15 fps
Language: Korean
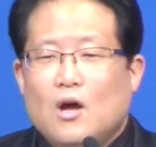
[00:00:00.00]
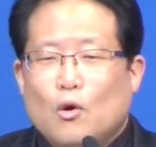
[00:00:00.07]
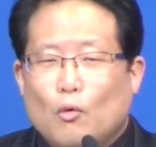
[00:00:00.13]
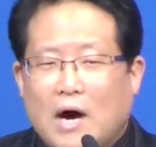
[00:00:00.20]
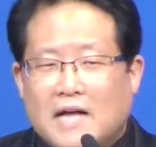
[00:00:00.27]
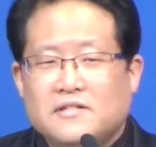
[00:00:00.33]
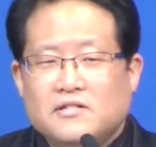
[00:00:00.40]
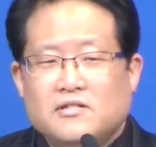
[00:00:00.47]

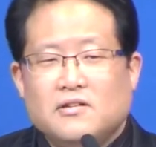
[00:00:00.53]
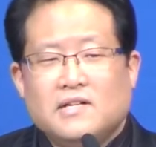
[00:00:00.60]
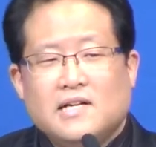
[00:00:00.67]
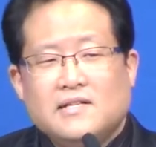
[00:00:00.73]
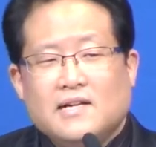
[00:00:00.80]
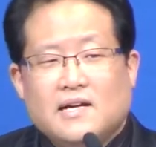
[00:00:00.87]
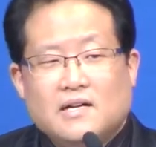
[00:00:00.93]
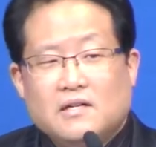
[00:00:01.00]

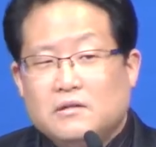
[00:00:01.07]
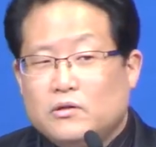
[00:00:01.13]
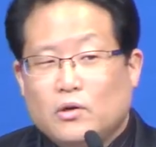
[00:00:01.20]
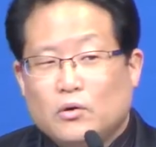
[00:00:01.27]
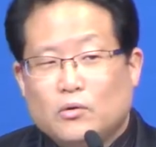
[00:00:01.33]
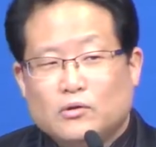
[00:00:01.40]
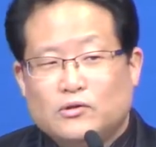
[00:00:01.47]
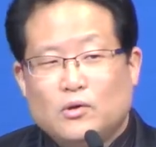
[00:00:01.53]
완전한 나라를
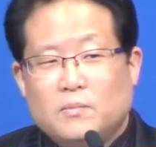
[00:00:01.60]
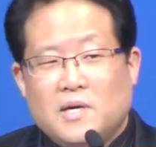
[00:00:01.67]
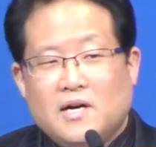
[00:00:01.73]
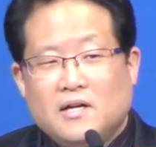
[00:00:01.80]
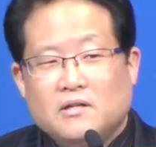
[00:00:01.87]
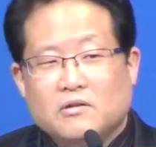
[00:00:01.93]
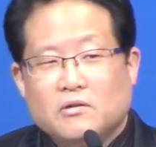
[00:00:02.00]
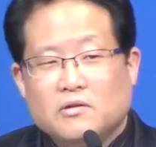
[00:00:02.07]
결코
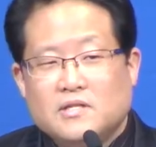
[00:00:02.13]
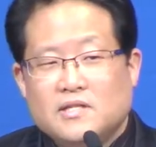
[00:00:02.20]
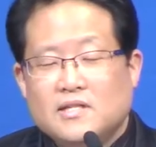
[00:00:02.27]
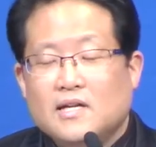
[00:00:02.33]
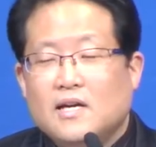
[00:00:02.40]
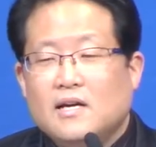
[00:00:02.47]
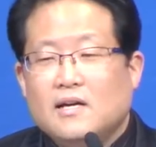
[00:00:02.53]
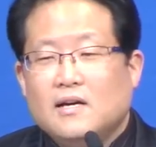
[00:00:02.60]
소망하는
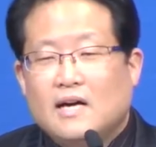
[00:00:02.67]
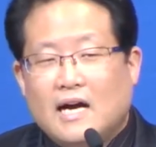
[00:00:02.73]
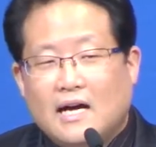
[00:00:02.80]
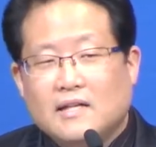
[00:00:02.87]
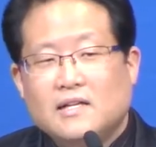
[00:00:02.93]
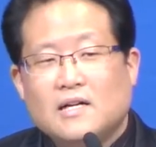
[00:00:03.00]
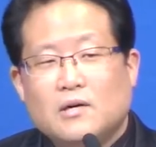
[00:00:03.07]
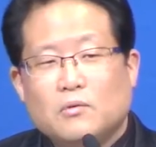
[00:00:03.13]
것이
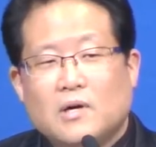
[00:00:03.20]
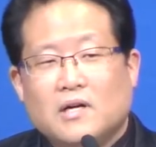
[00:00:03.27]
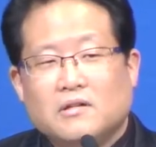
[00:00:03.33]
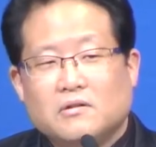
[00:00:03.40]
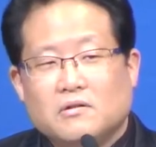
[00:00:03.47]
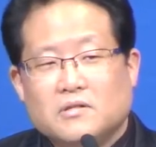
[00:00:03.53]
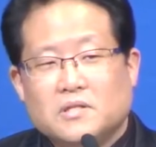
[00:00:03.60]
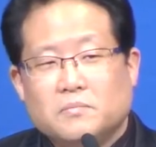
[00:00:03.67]
아니라고
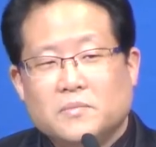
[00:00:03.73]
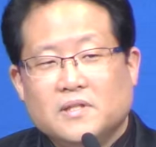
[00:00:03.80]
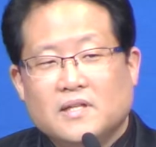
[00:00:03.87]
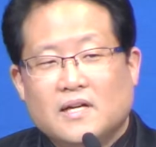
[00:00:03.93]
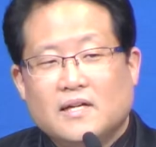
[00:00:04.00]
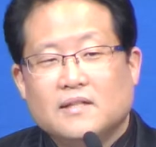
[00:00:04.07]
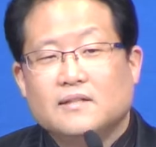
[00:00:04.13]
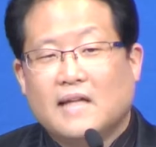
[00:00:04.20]
하는
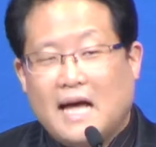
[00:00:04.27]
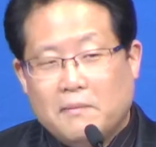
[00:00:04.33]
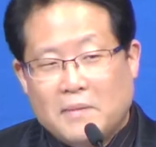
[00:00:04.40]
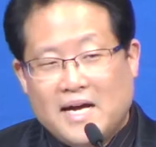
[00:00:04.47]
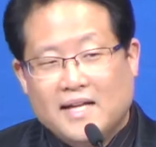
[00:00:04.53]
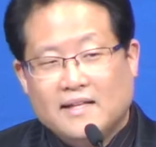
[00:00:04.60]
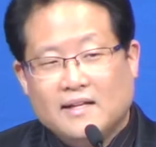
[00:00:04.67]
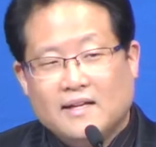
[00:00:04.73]
것입니다.
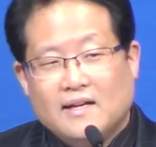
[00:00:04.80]
다만